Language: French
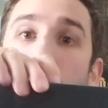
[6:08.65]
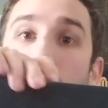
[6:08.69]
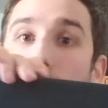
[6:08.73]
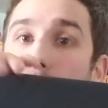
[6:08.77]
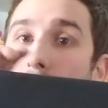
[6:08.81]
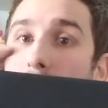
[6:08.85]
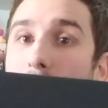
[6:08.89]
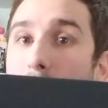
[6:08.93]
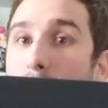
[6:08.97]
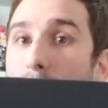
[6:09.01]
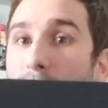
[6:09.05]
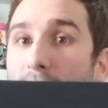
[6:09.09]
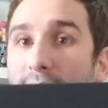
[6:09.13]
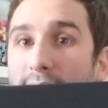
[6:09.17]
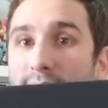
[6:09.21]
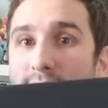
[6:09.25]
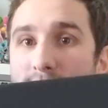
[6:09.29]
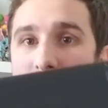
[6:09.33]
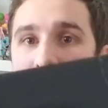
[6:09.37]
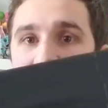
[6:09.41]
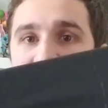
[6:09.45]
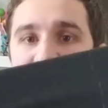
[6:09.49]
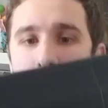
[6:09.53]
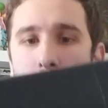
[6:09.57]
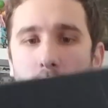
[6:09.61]
Elle est, elle est pas
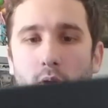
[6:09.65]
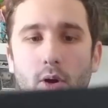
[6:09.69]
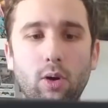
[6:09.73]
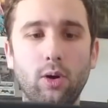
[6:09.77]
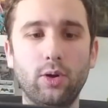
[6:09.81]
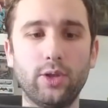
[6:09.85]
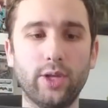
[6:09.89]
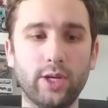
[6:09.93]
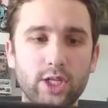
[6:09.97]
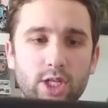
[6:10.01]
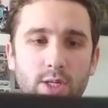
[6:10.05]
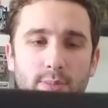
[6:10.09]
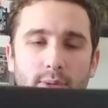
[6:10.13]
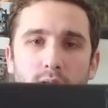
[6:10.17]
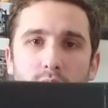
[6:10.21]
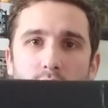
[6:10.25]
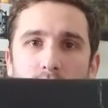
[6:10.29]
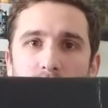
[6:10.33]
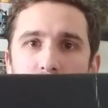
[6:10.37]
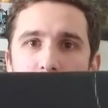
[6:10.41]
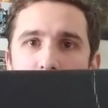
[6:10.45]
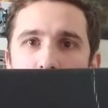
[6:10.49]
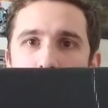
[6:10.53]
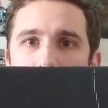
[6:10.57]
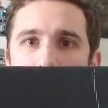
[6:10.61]
excessivement grande, hein. je sais pas ce que
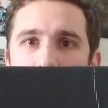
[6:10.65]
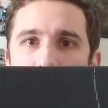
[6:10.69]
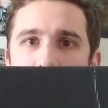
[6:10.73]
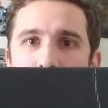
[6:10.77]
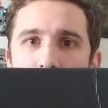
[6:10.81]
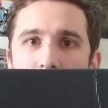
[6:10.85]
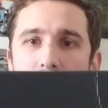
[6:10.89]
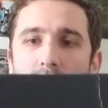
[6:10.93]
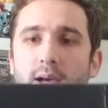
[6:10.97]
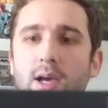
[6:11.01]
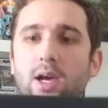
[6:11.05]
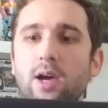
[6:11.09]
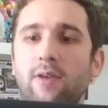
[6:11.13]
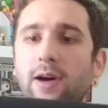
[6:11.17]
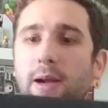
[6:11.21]
vous en pensez.